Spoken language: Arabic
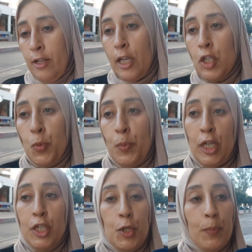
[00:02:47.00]

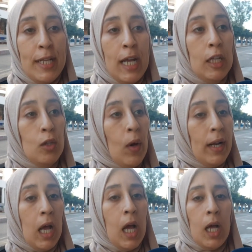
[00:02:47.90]
ترجميه آه، جيبي لي هاد
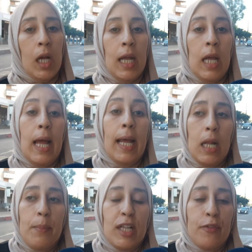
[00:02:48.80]
الورقه كاع
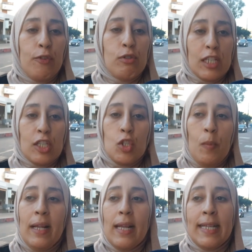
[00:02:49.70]
اغلبيه الفلوس
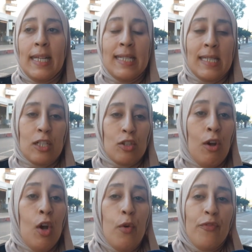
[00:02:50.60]
خسرتهم على الكيليزاسيون
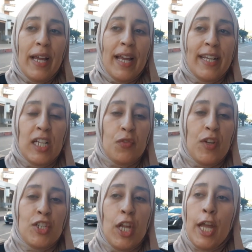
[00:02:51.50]
في الاخر
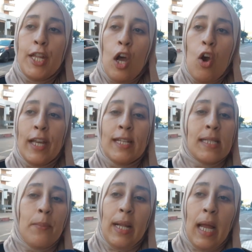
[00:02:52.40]
كنتفاجئ انه
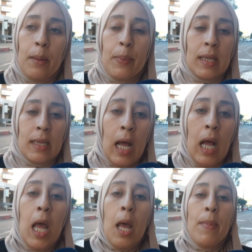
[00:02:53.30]
كينصب على عباد الله
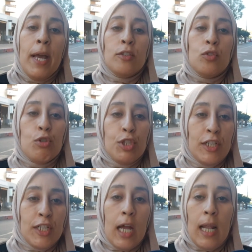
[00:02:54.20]
ما عندوش
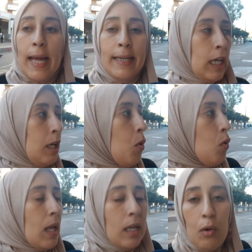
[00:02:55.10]
حتى لاغريمون
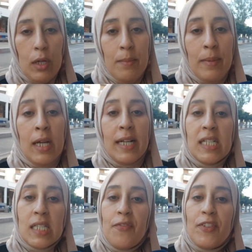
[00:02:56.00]
ولا الله اعلم
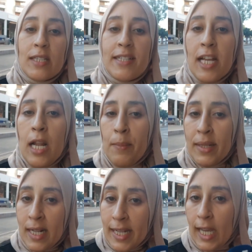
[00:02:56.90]
كيصيفط
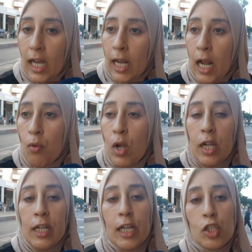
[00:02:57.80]
التلاميذ اللي كيقراو
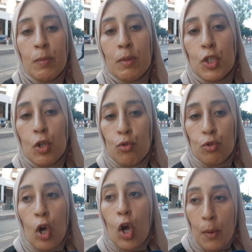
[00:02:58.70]
اللي خاصهم يمشيو
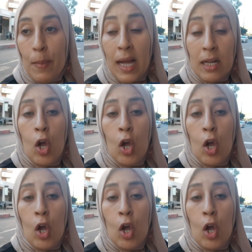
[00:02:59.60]
نورمال